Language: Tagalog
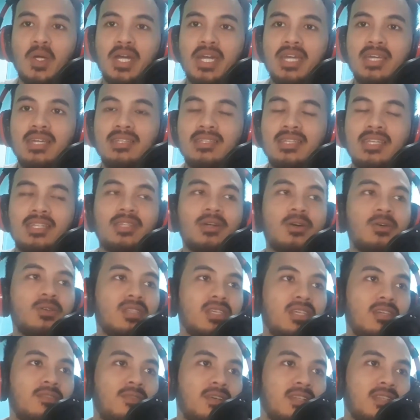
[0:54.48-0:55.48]
Okay? They don't
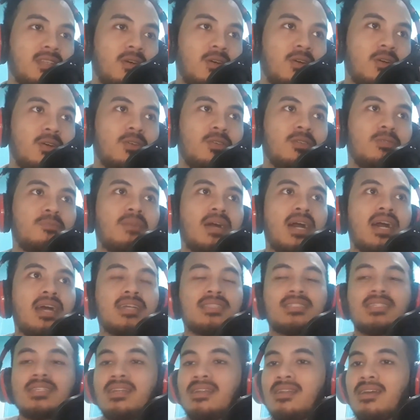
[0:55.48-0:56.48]
even know
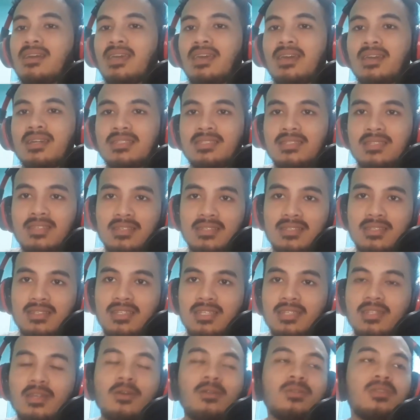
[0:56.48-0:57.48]
bakit sila nag exist
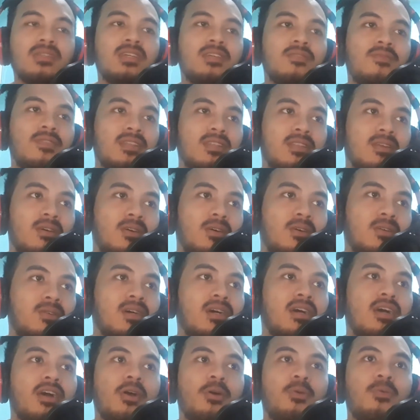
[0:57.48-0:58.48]
They don't even
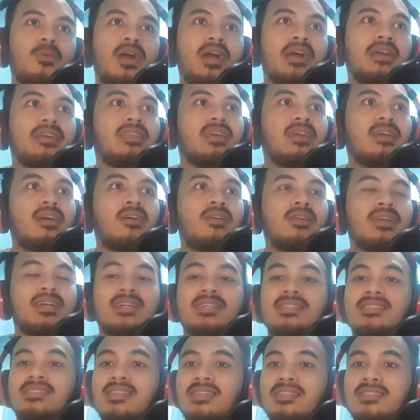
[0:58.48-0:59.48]
know why they are
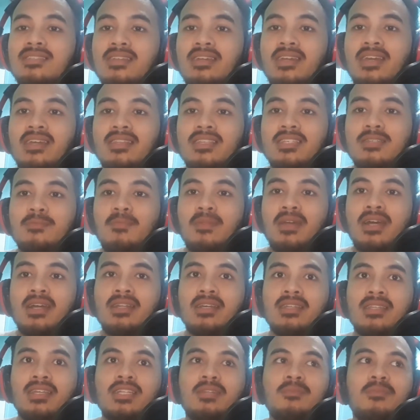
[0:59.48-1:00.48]
existing in this
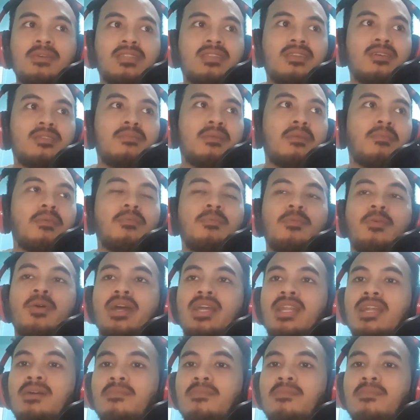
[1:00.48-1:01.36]
planet. Ano ba to? Mabubuhay